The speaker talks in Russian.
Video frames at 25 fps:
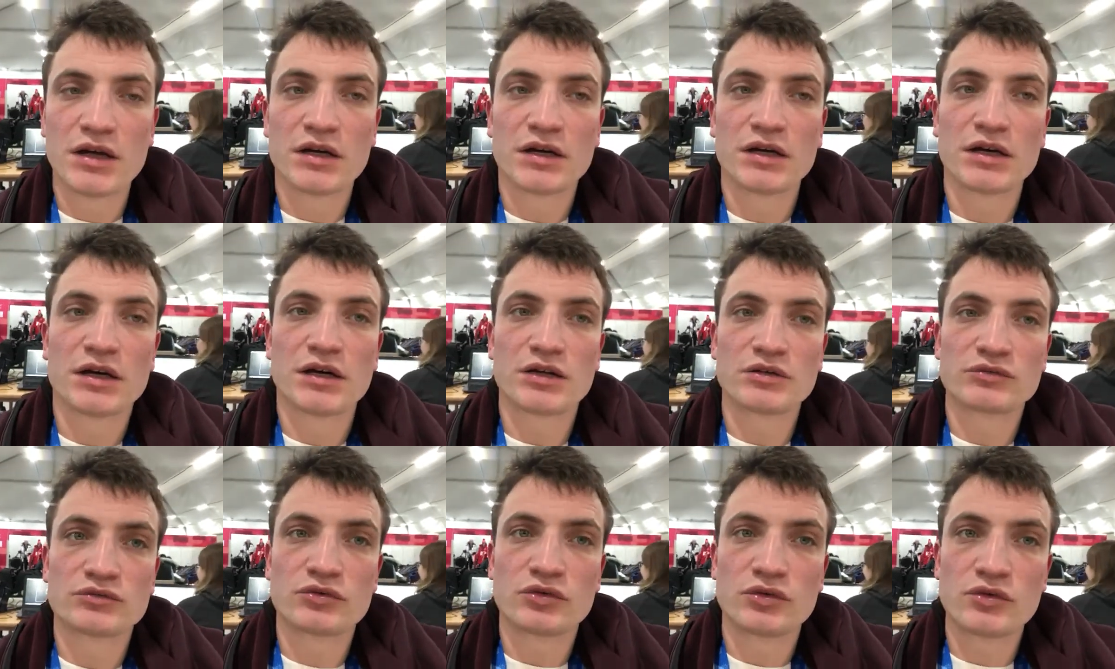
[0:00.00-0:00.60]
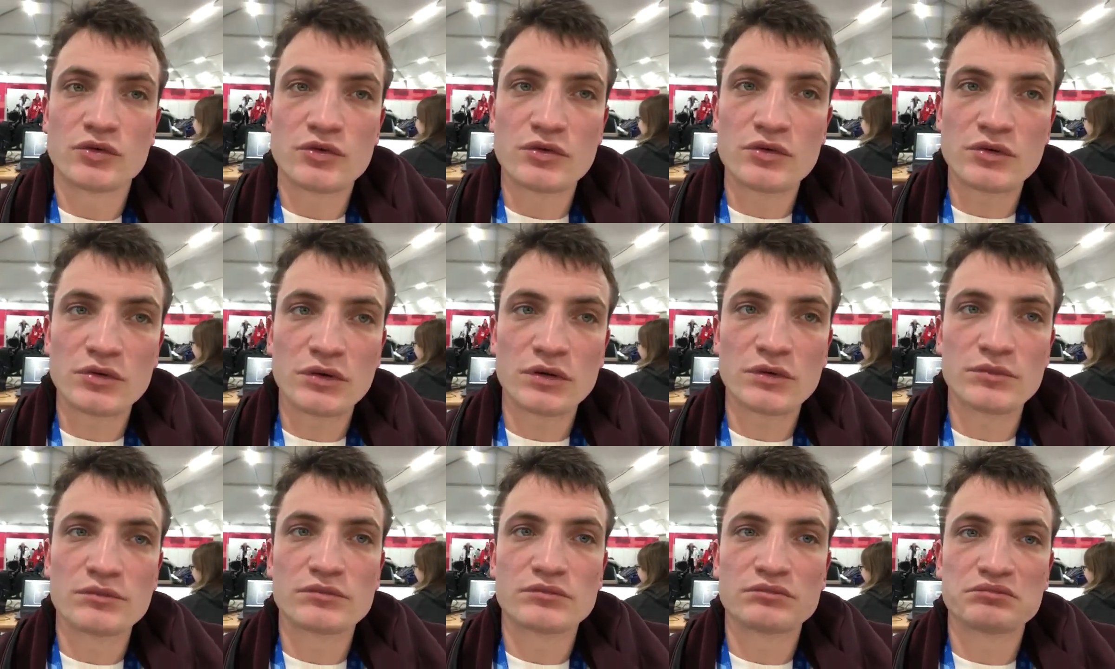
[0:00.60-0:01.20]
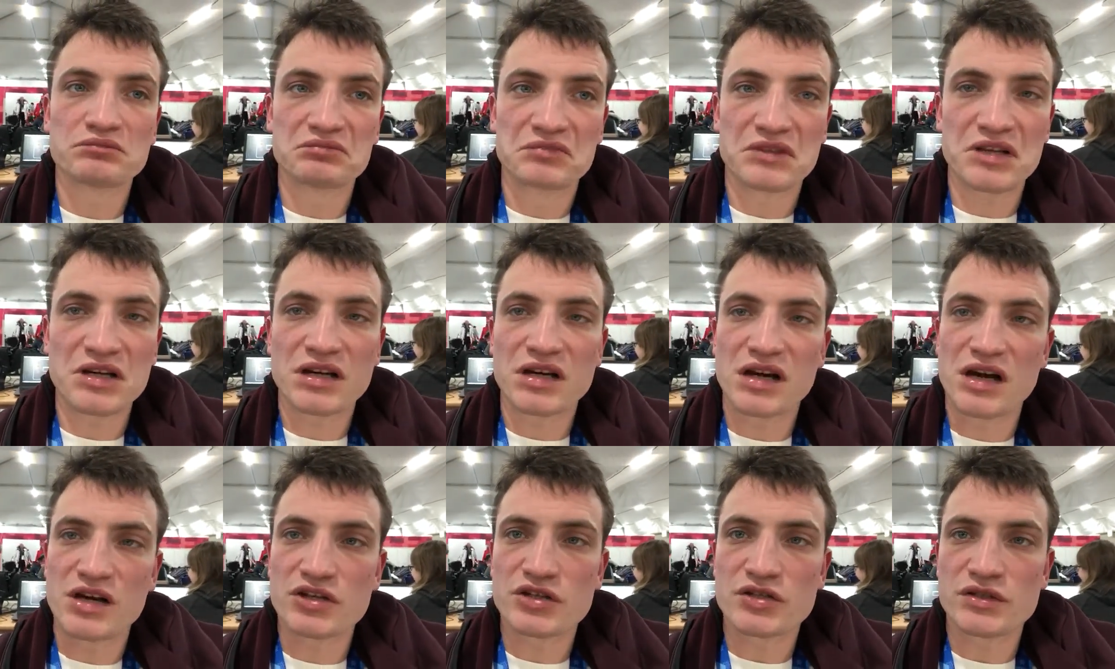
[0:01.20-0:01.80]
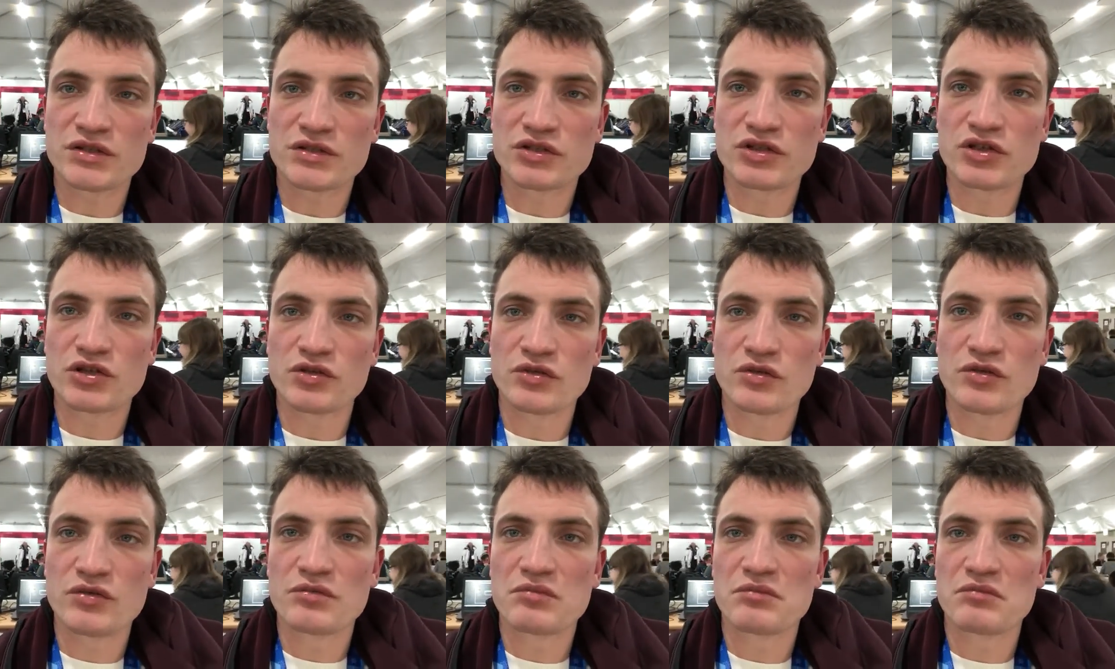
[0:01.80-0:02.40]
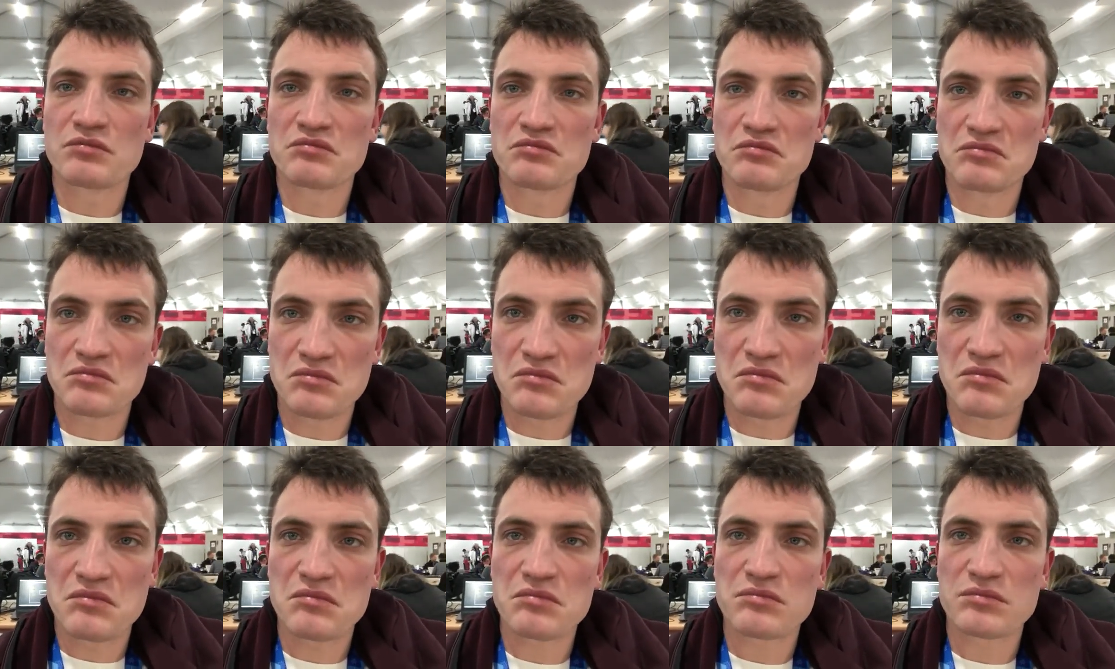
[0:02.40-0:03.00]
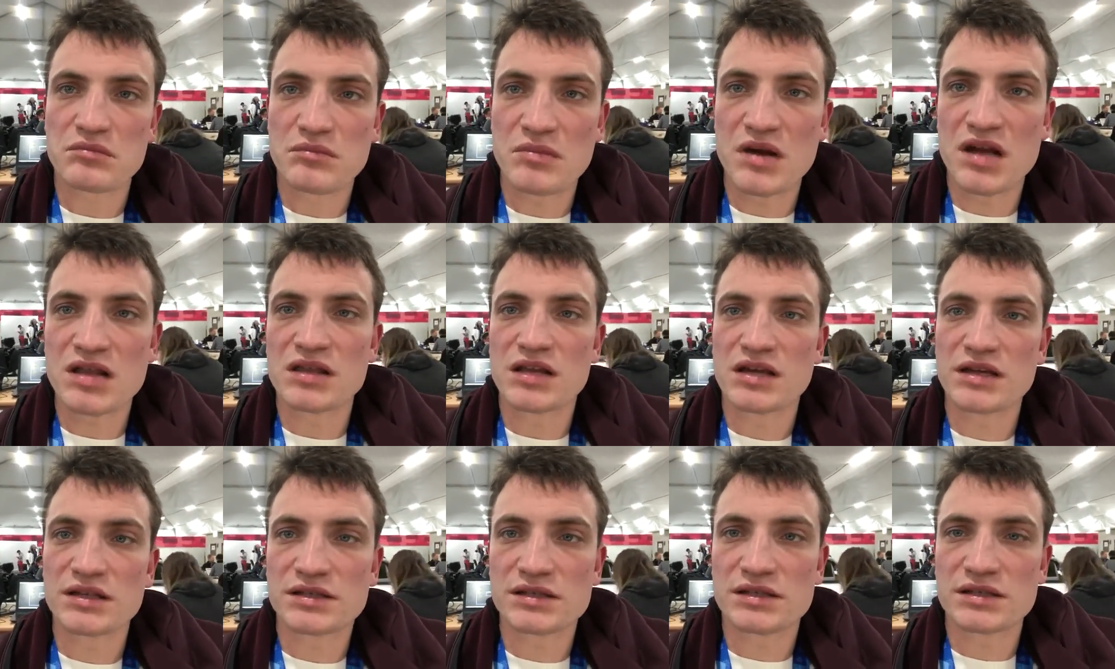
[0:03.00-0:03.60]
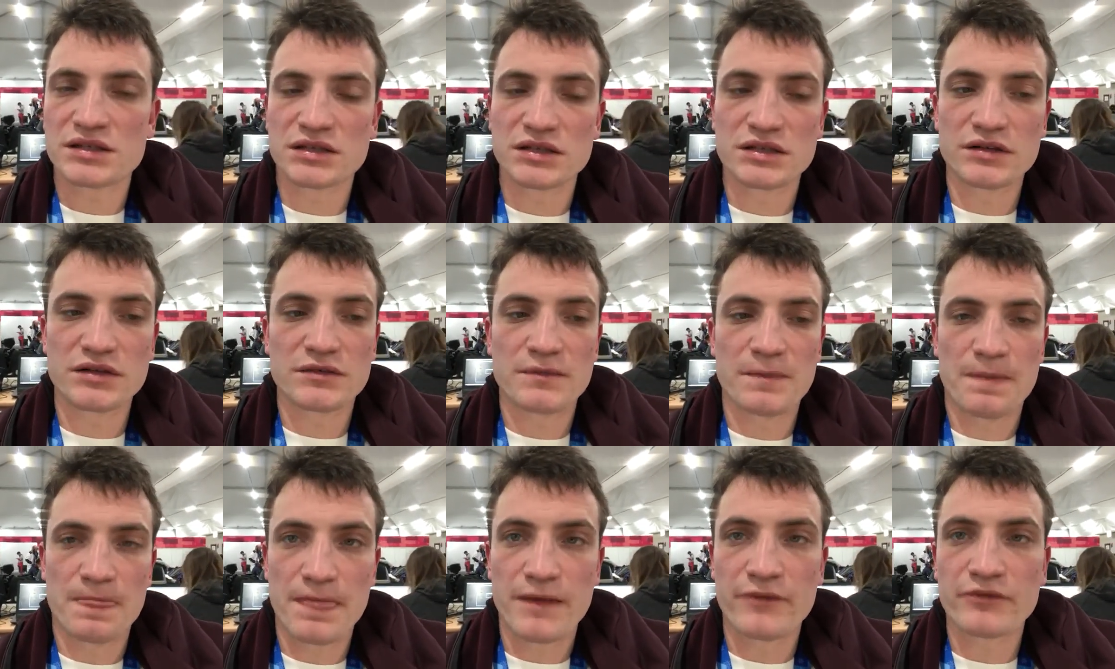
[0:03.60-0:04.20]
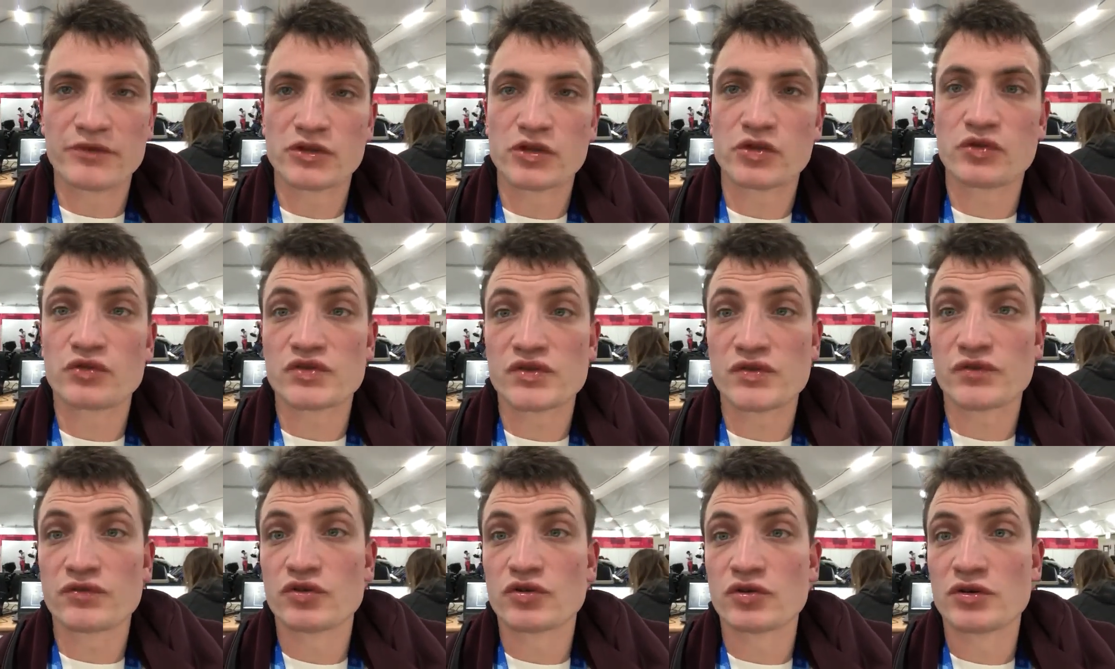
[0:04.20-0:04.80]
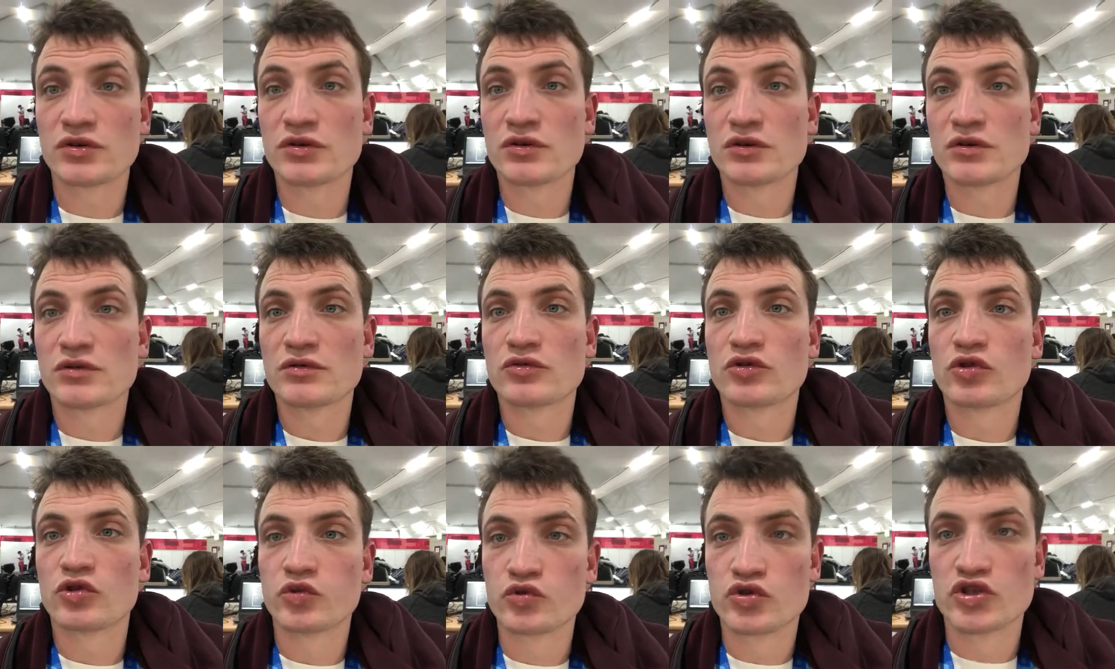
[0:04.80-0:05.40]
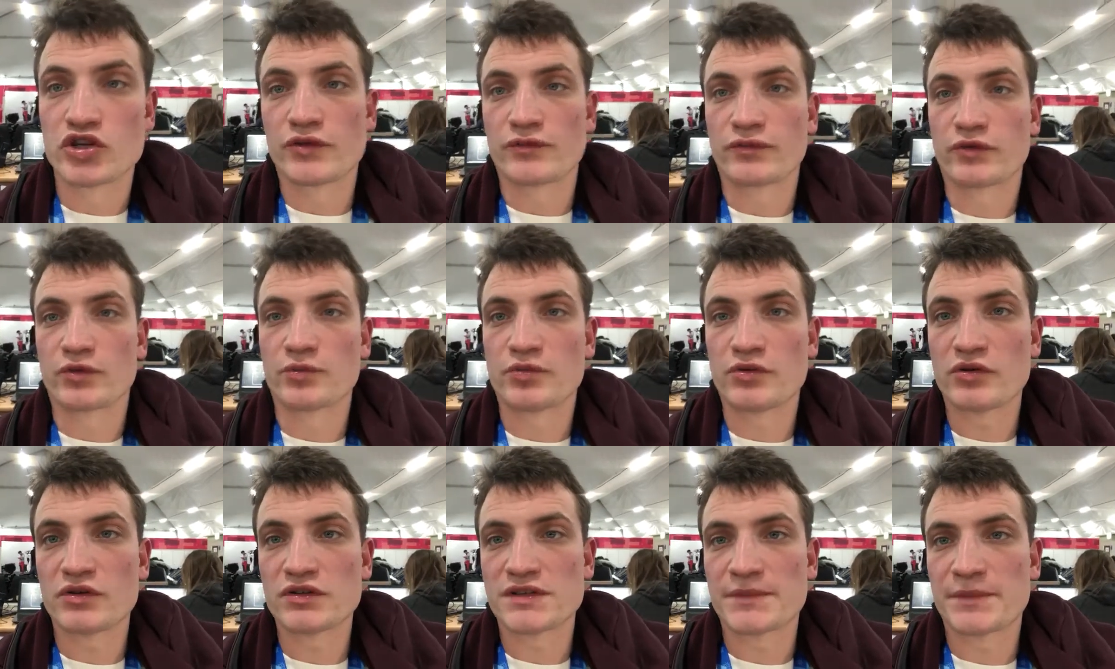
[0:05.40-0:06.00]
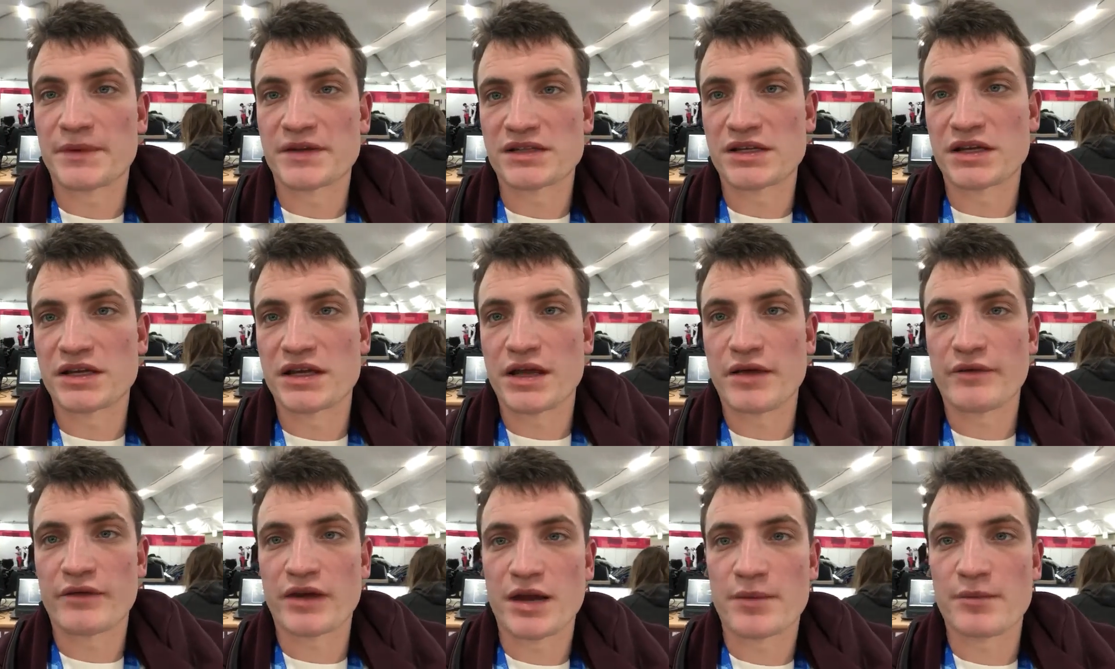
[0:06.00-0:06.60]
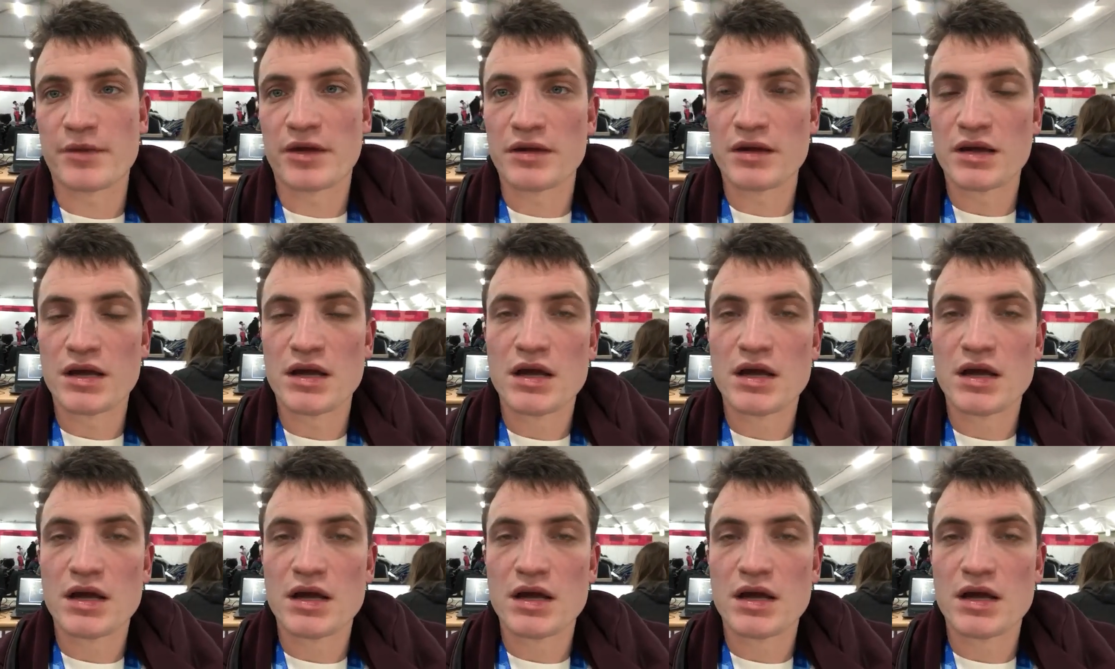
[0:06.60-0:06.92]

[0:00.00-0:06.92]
а, то мне кажется, что мадридцы выдадут свою лучший футбол за последнее время.